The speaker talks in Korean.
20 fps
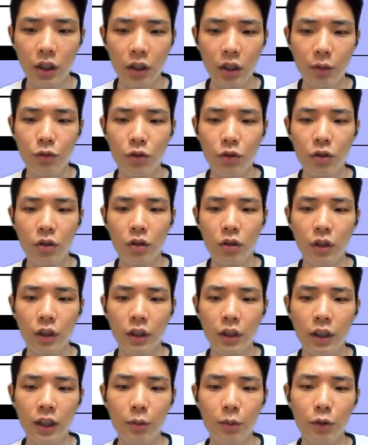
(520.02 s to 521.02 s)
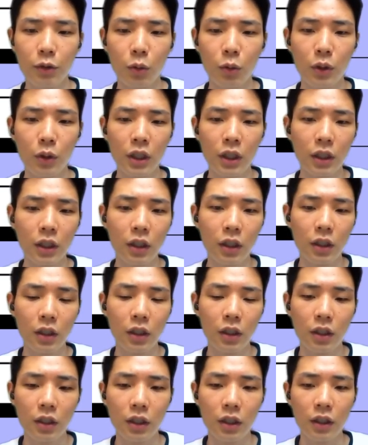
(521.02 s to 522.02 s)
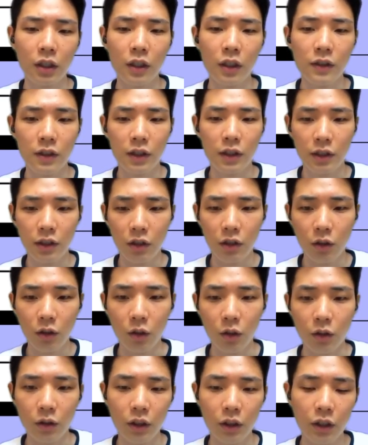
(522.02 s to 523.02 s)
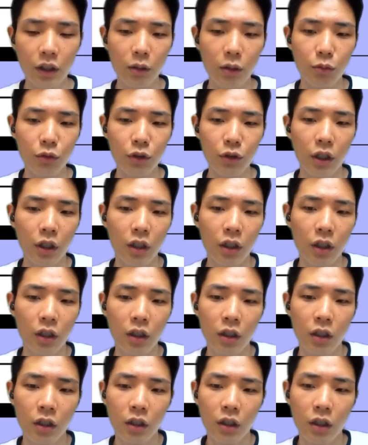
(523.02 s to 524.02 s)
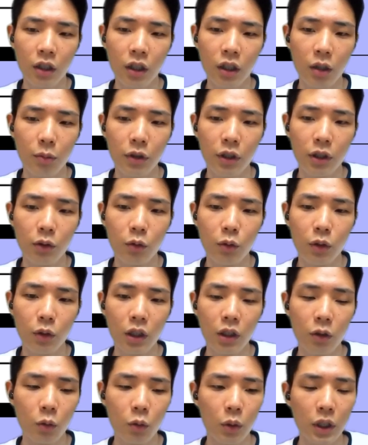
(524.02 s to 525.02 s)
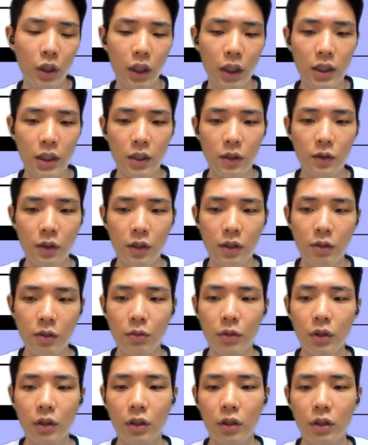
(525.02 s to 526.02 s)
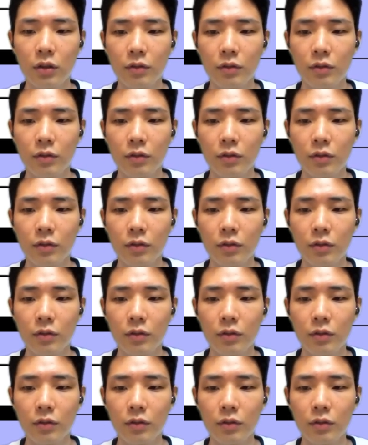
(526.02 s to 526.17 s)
입출력의 타입이 동일하게 리퀘스트 핸들러이기 때문에 타이핑 또한 동일하게 작성했습니다.